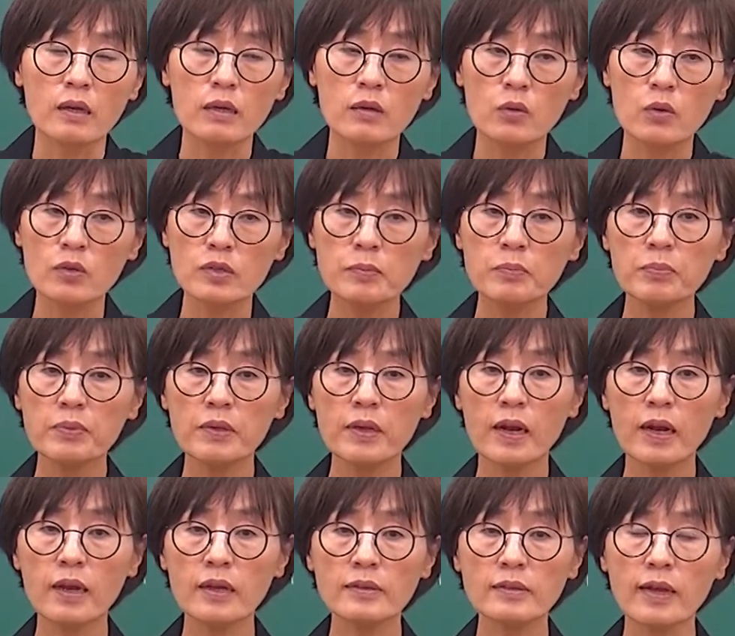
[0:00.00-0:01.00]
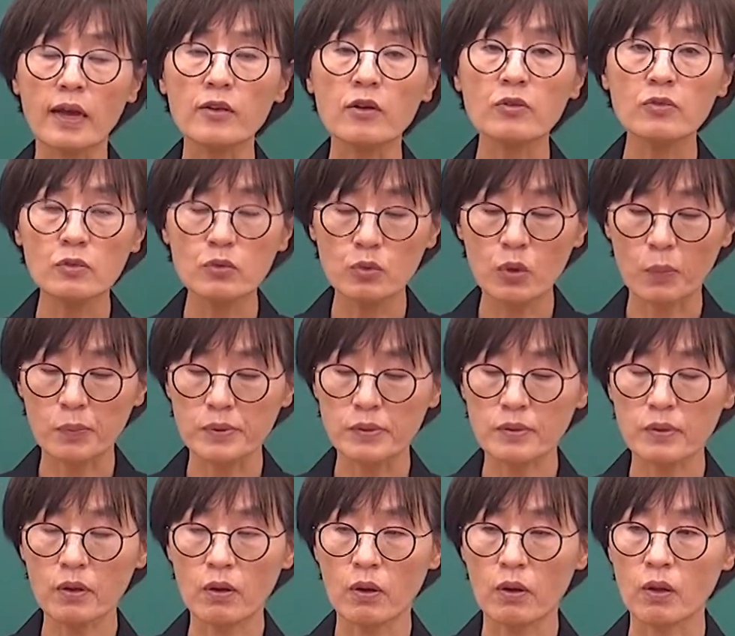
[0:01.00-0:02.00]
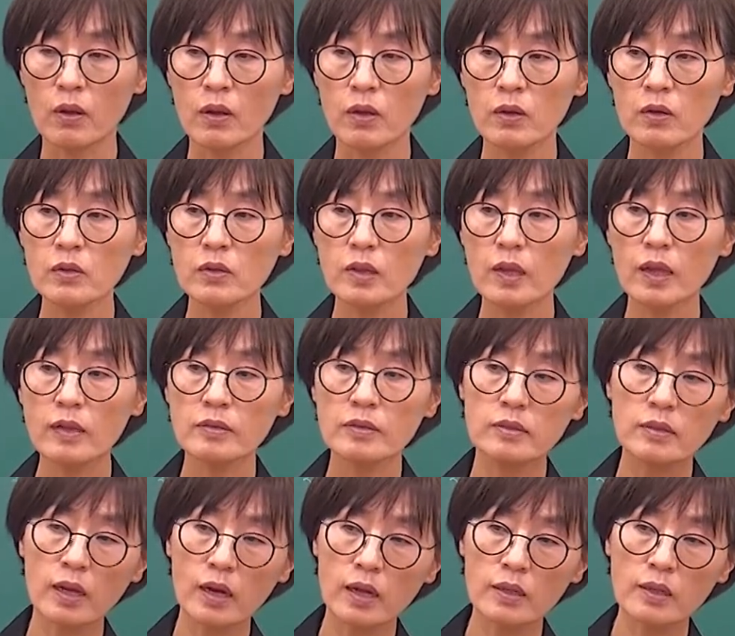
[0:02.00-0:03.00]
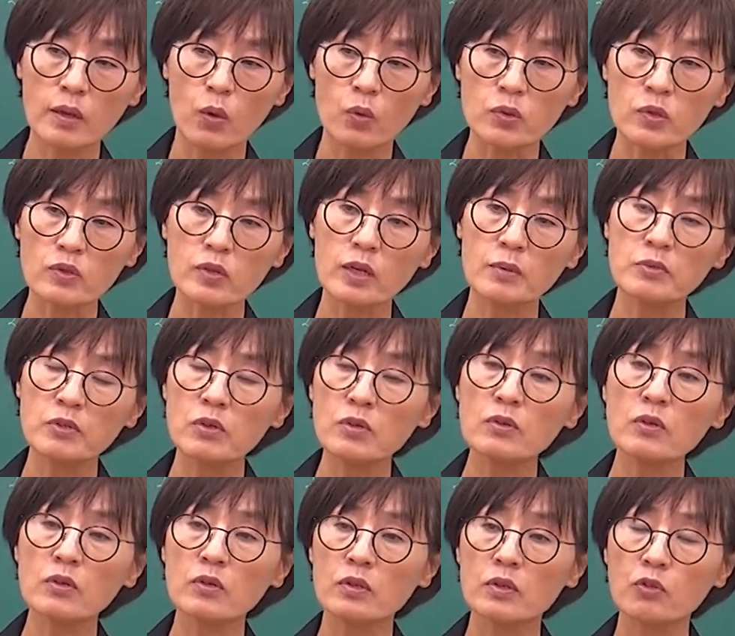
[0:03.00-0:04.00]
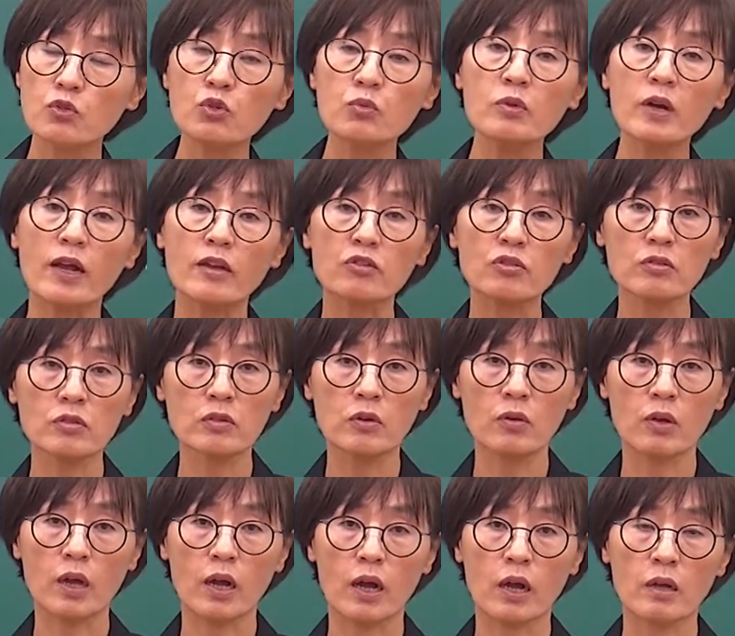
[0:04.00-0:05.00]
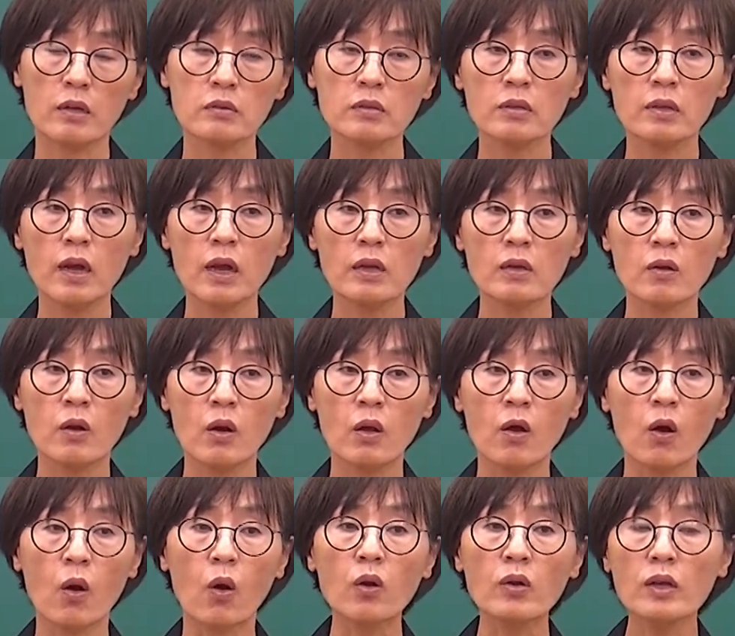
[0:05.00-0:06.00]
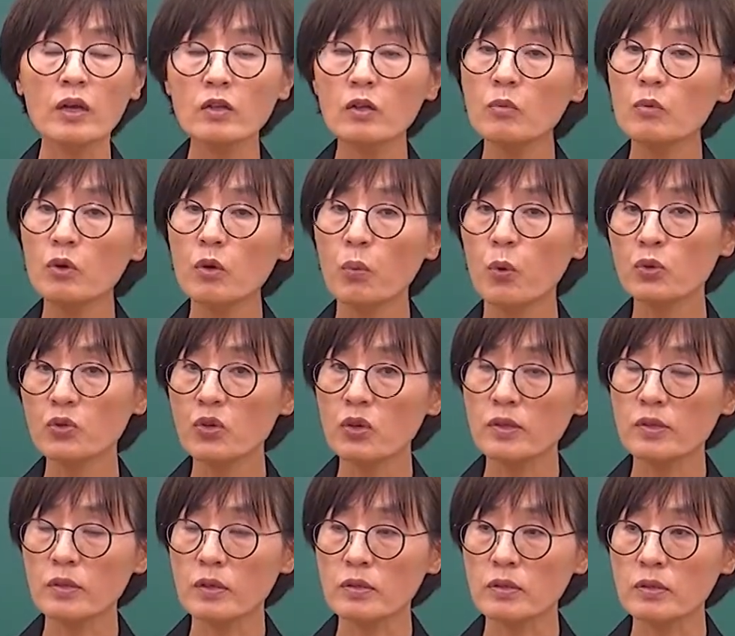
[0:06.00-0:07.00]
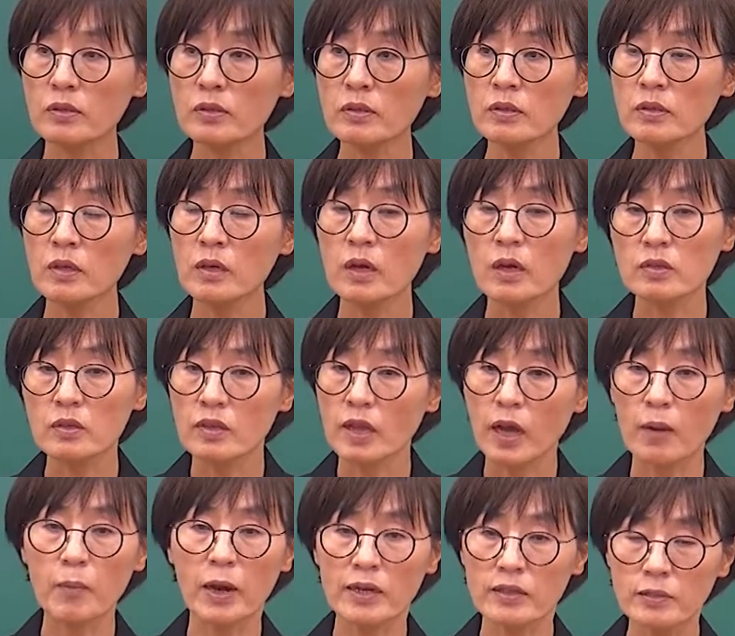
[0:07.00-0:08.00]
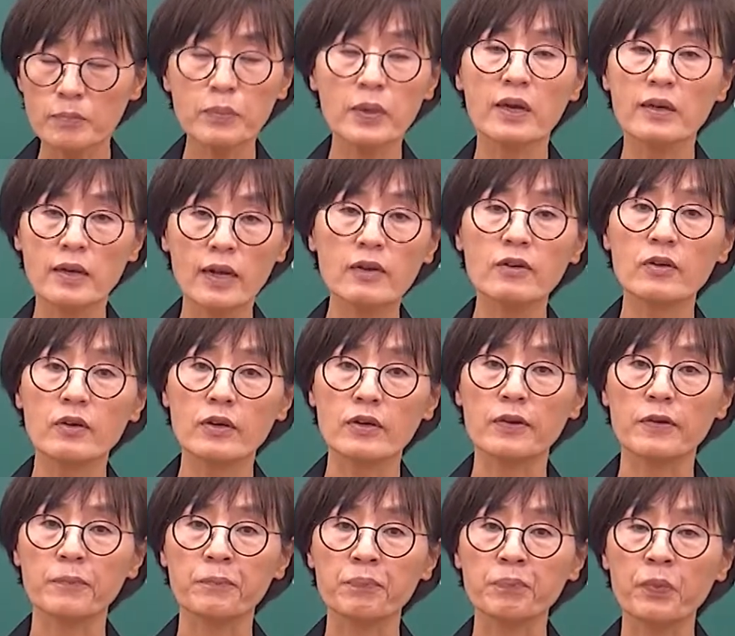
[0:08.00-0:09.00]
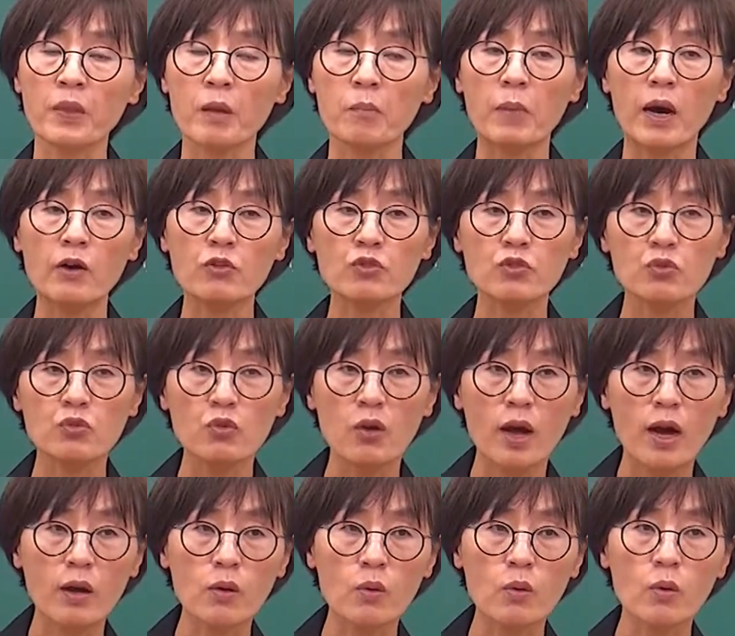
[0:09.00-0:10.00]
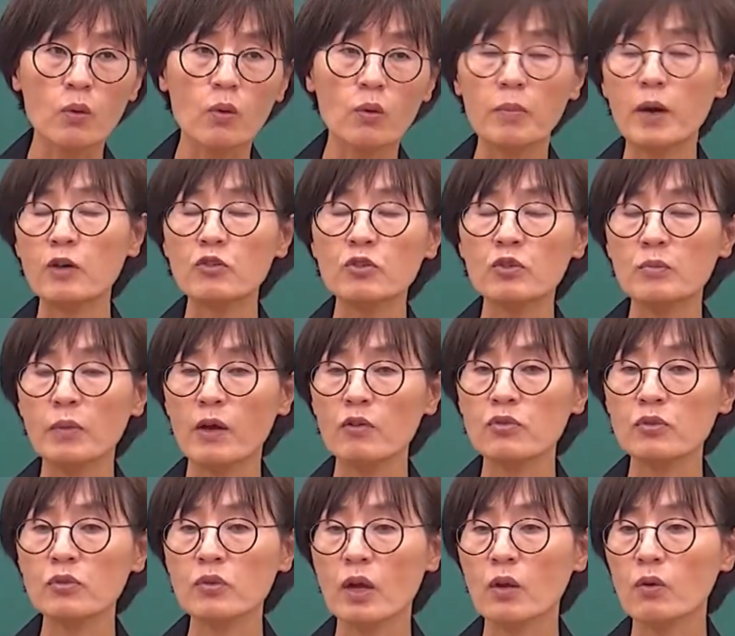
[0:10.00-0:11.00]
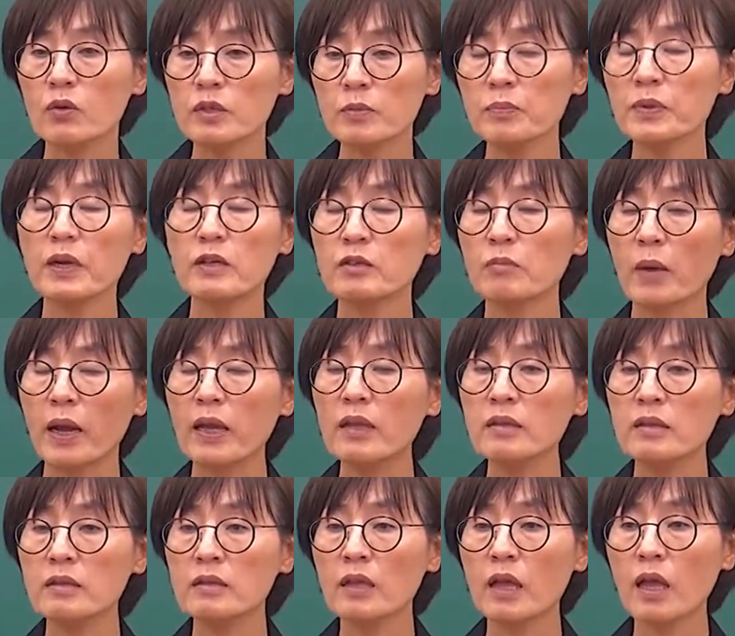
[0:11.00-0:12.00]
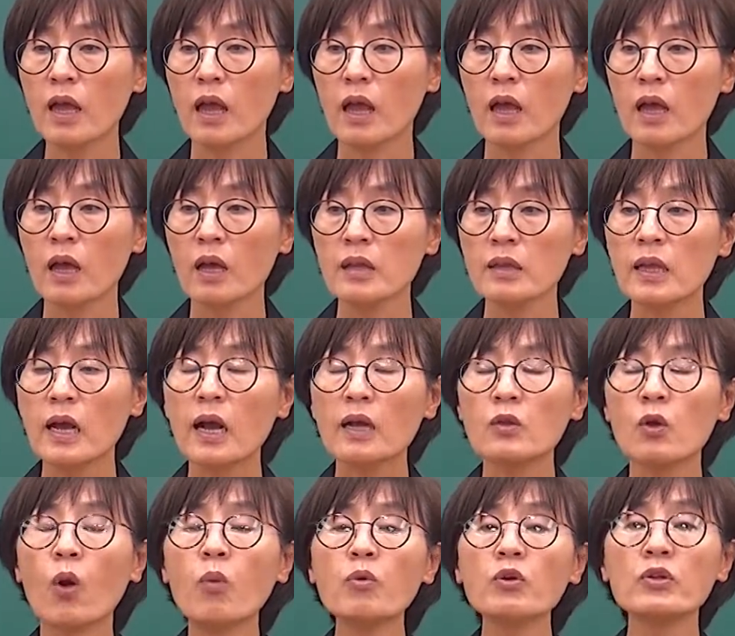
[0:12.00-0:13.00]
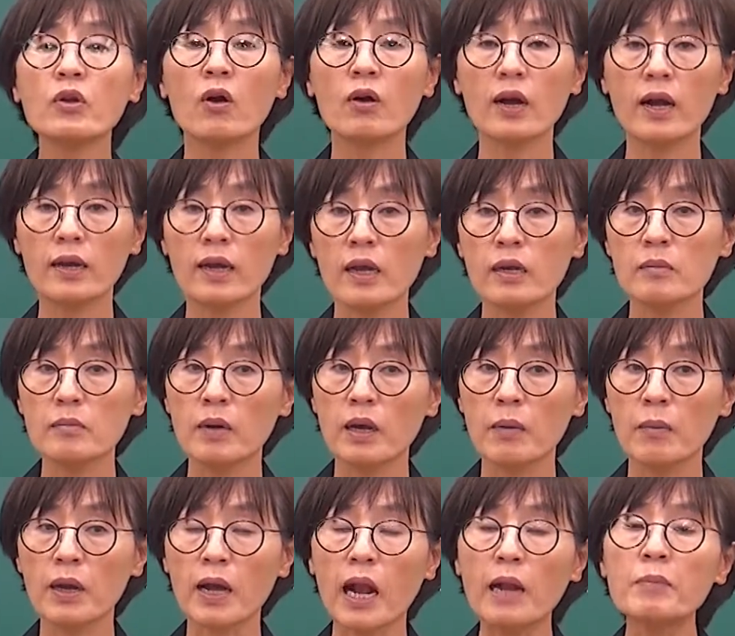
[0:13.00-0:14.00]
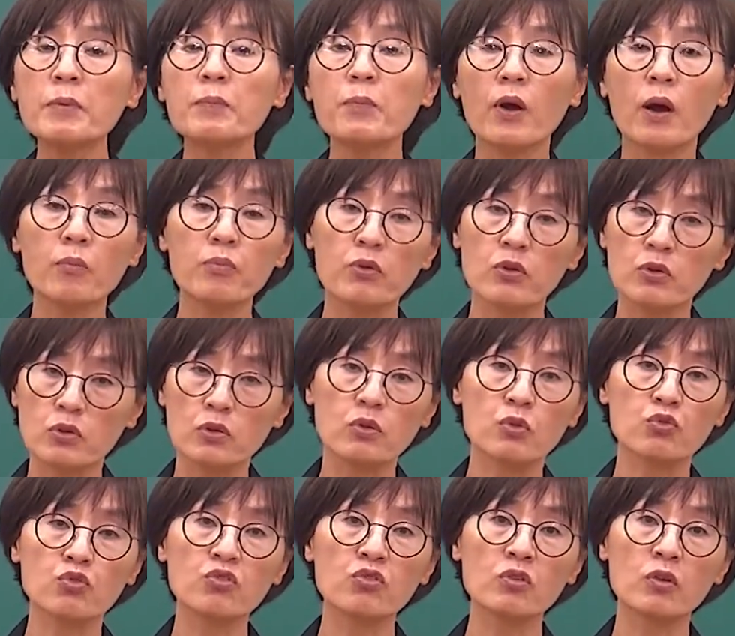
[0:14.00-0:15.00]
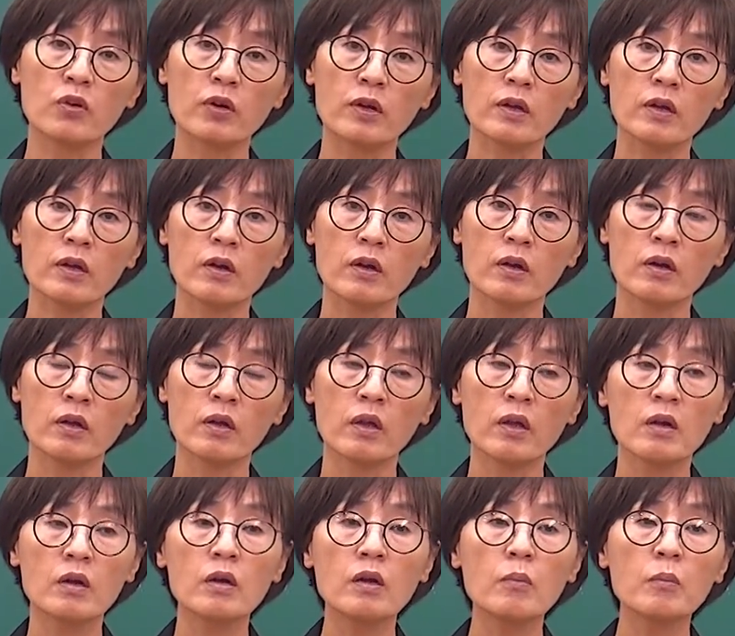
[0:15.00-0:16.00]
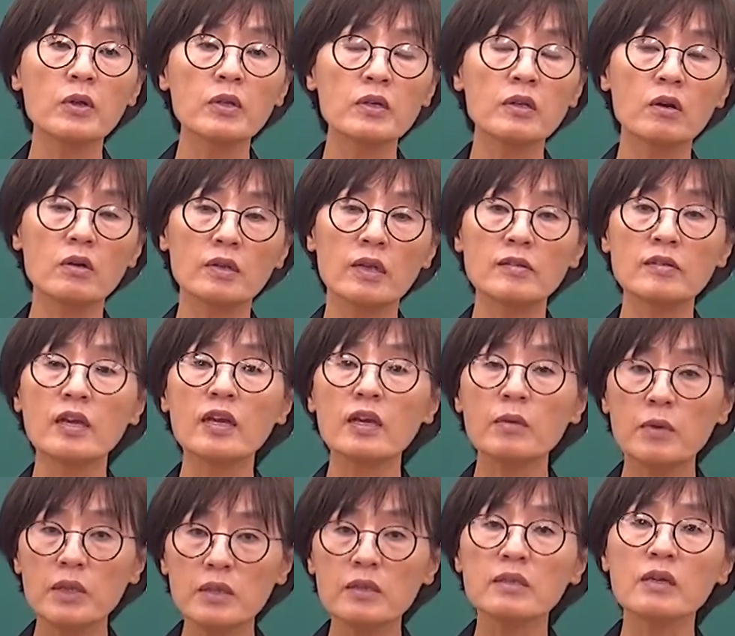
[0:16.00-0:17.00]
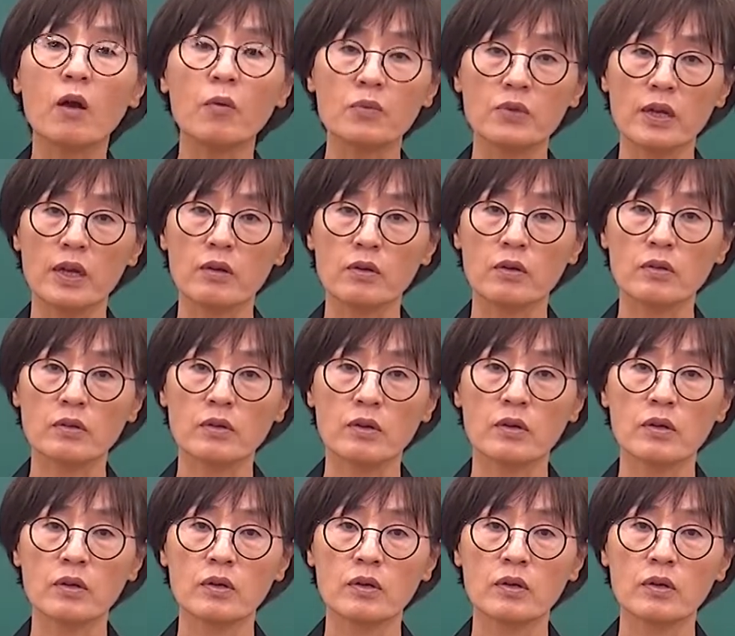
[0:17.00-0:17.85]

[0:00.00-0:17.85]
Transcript: 그리고 CPR 자격증도 없어. 근데 지나가다가 어떤 사람이 쓰러져 있는데 숨을 안 쉬는 거야. 근데 내가 이거 어깨 너머로 본 적 있었거든. 그래서 내가 막 CPR을 한 거예요. 마우스도 하고 마우스도 마우스도 하고 10회를 막 했는데 내가 너무 격하게 하는 바람에 갈비뼈가 부러져서 죽은 거예요. 그러면 이럴 때 책임이 있느냐 없냐 이거죠.